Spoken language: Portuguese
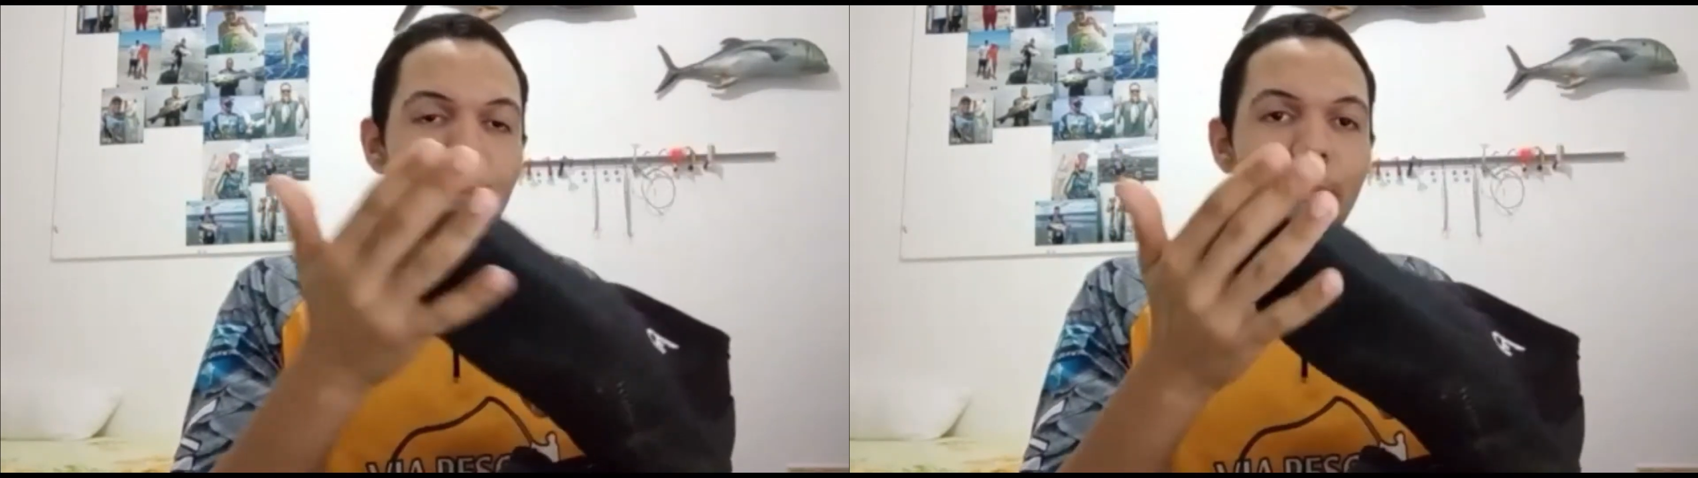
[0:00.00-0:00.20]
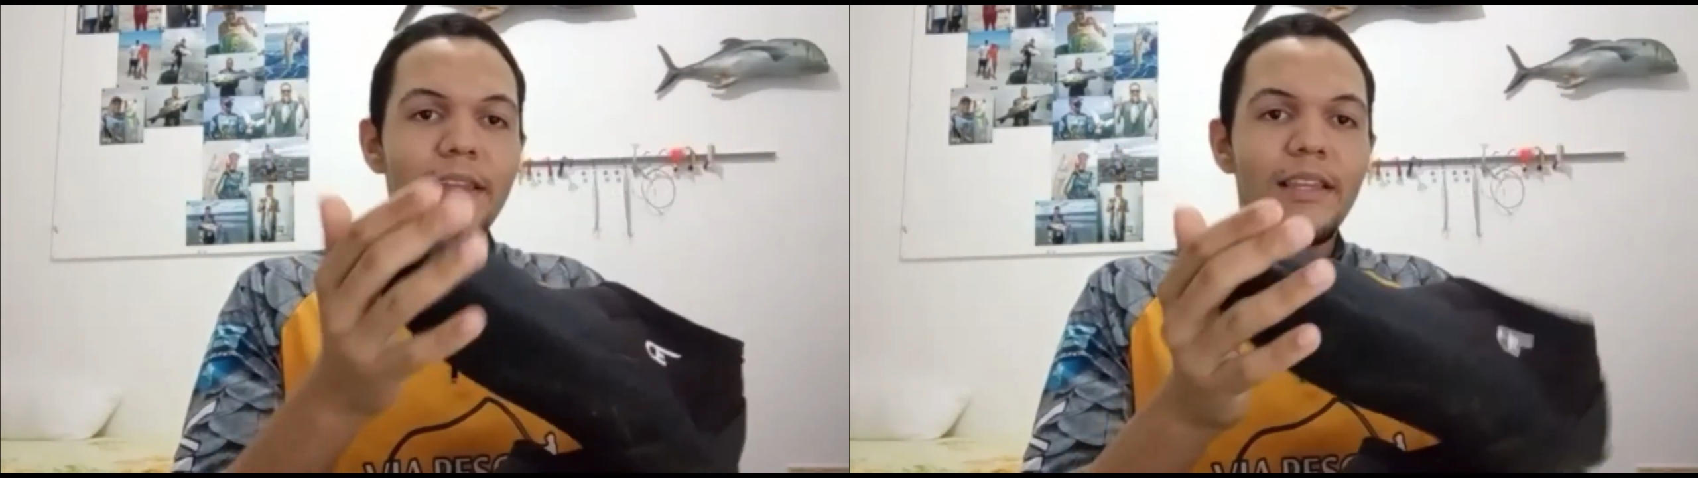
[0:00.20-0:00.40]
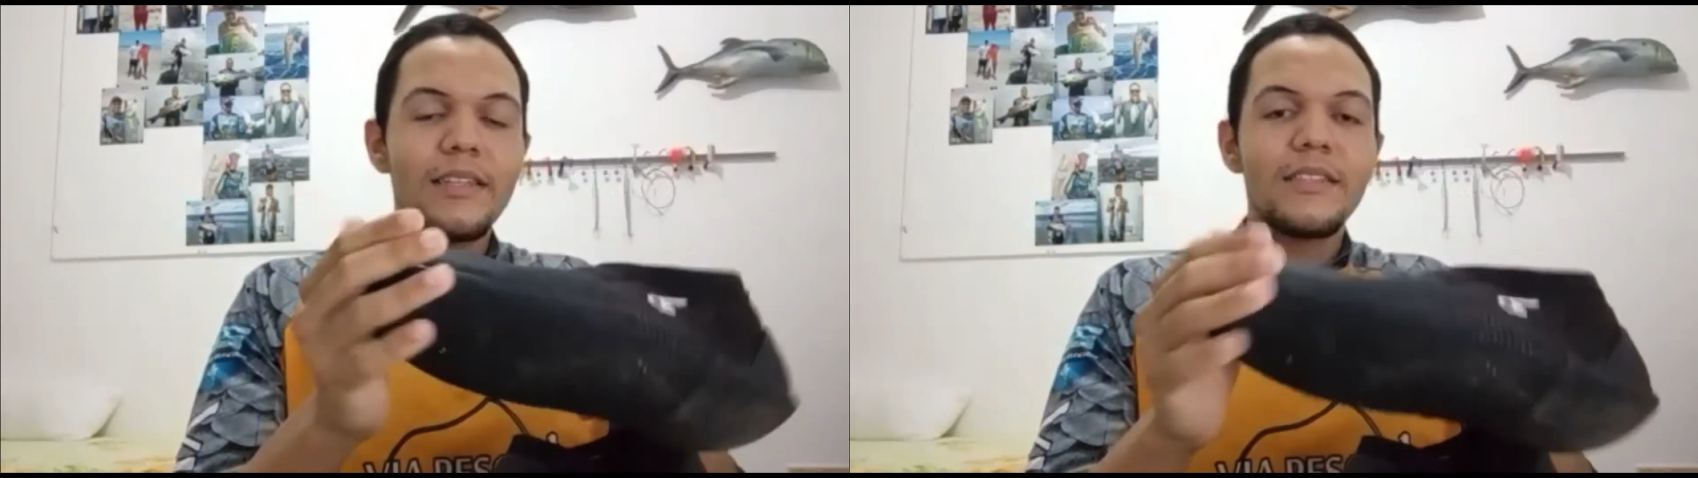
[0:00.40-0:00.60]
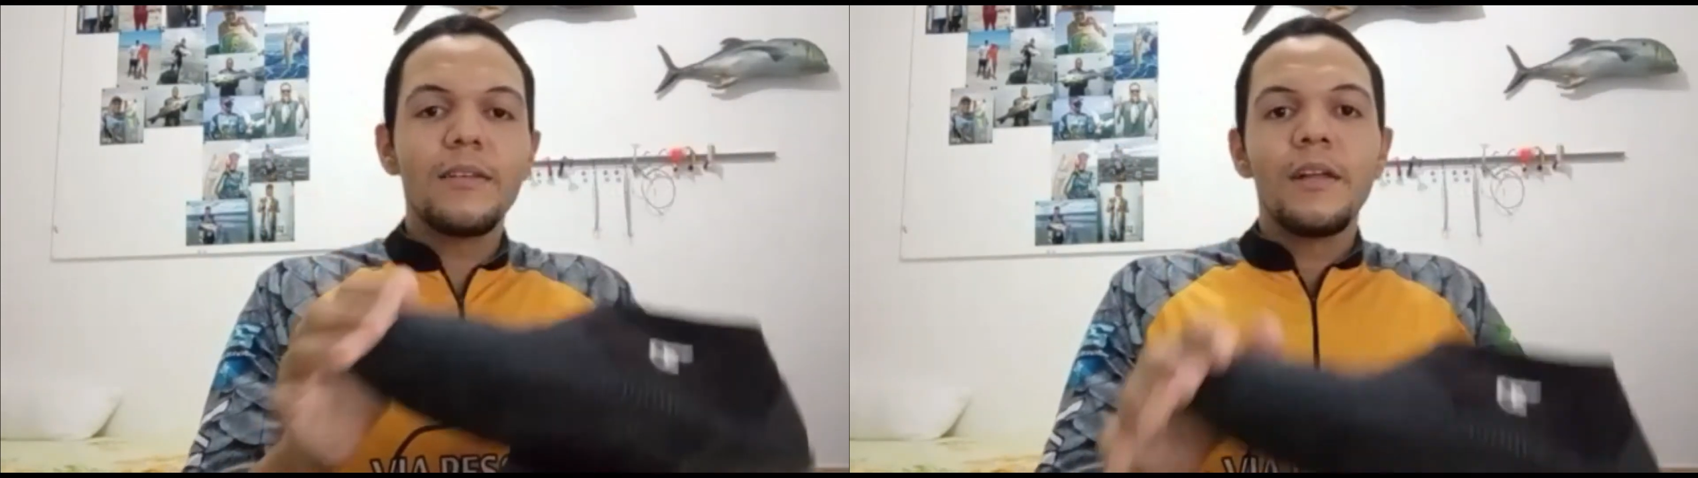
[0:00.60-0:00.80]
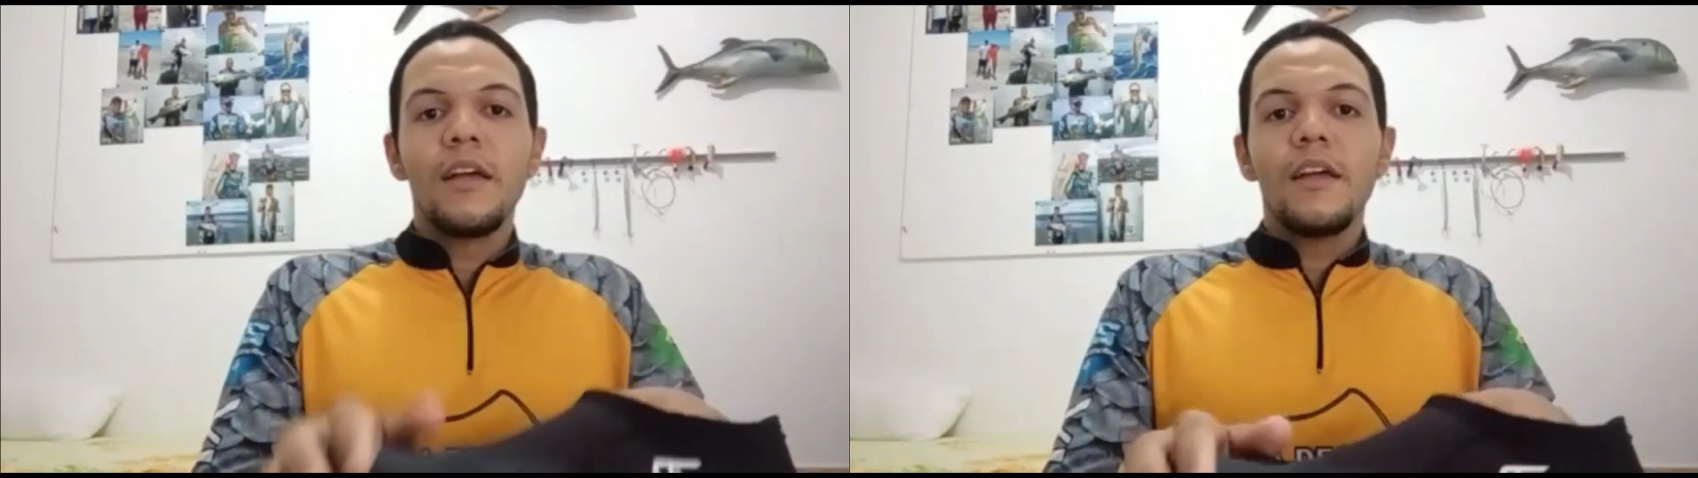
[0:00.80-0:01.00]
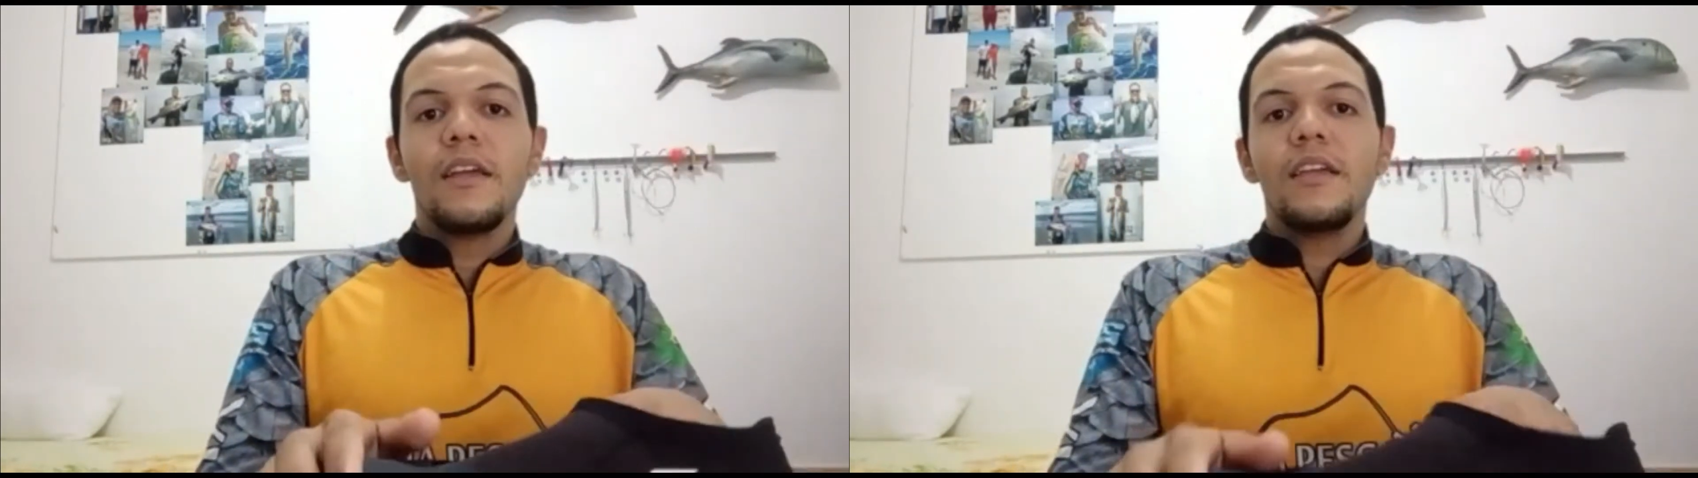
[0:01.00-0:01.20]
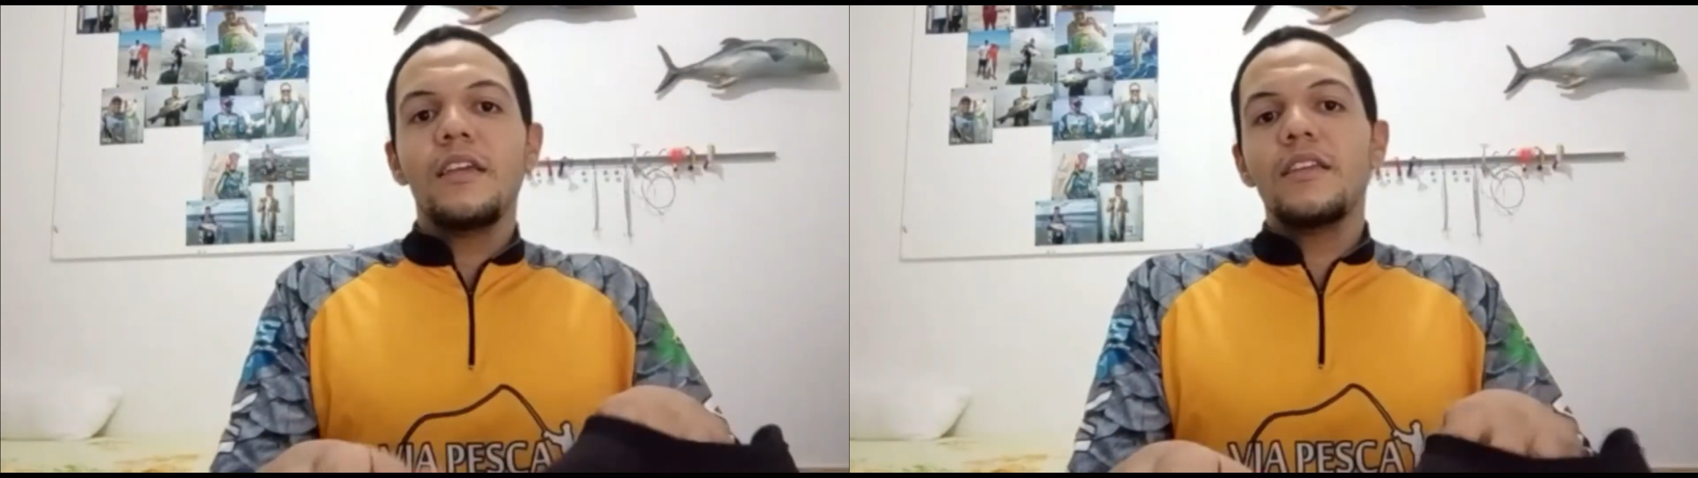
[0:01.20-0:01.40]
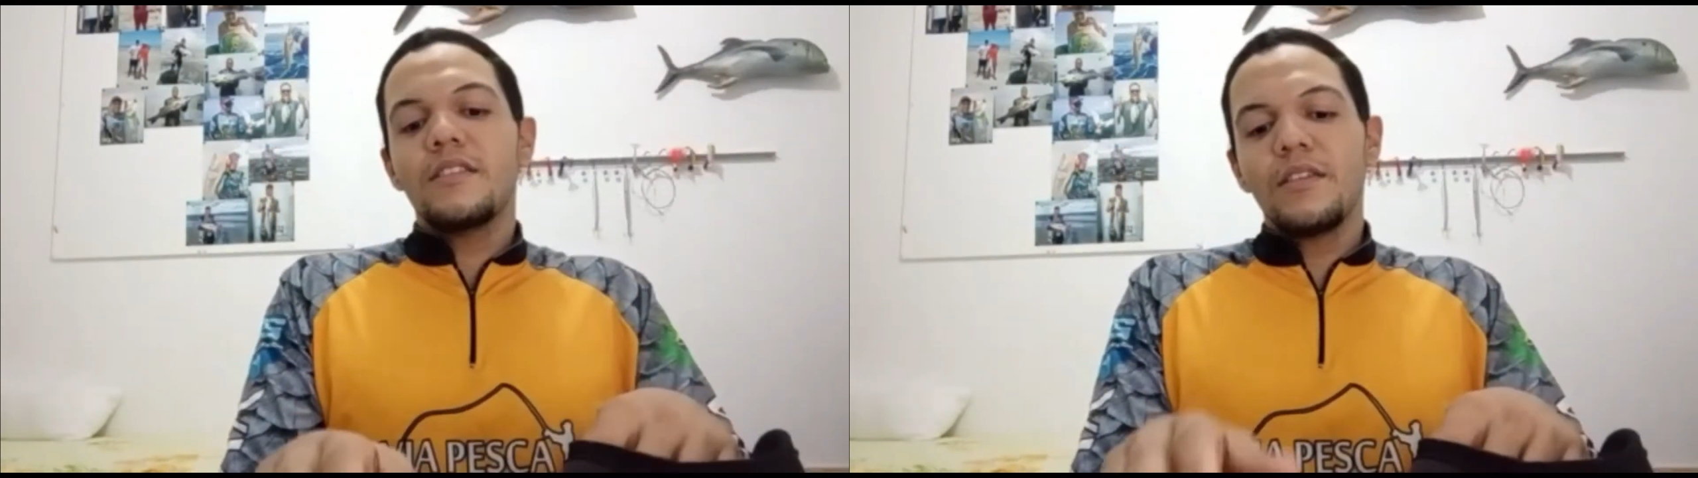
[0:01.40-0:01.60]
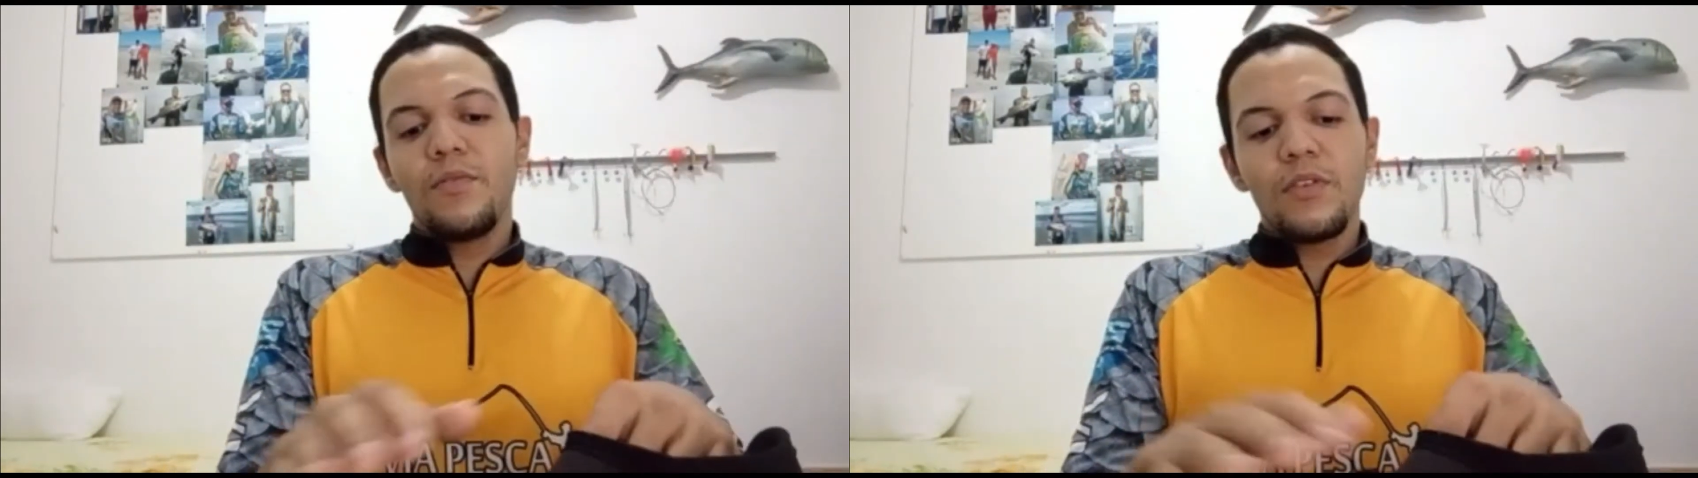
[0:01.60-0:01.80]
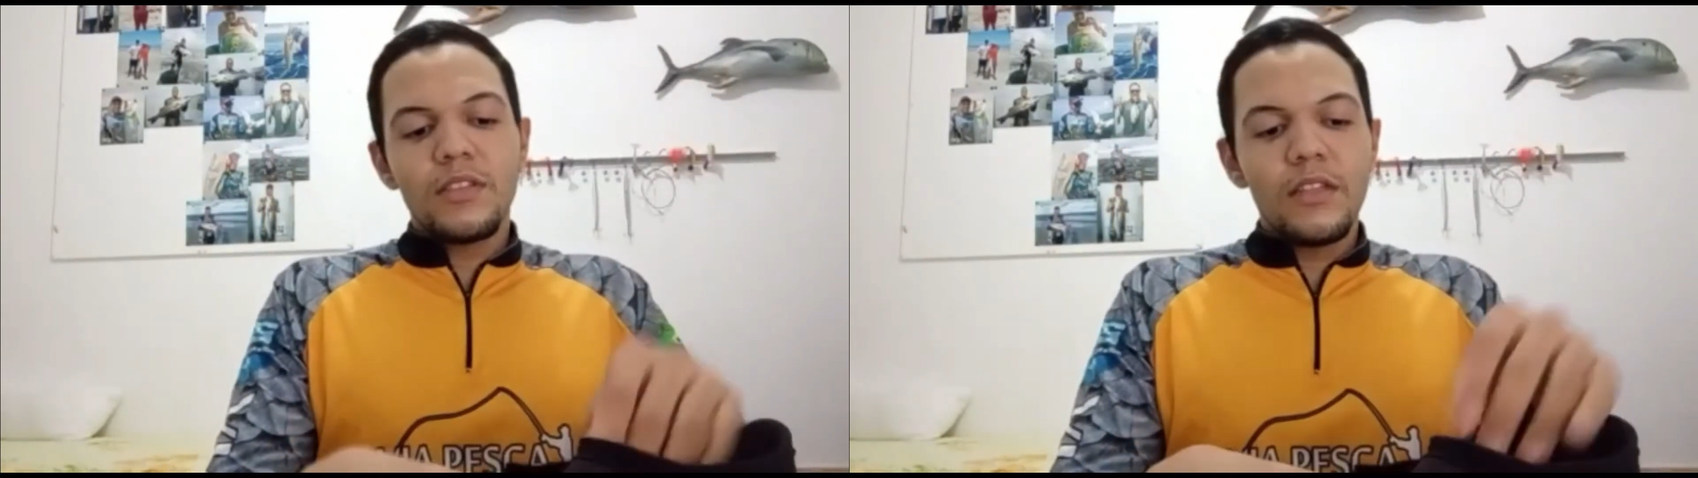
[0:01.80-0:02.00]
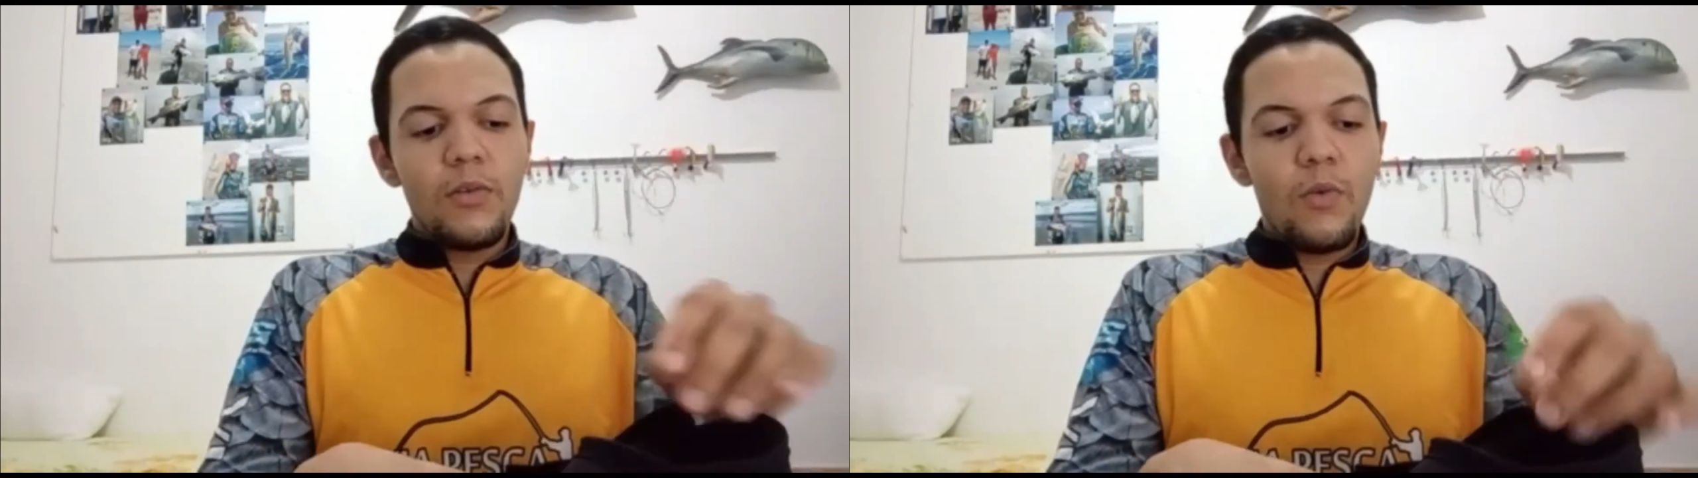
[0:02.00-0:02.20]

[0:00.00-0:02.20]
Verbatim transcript: Beleza? E se você não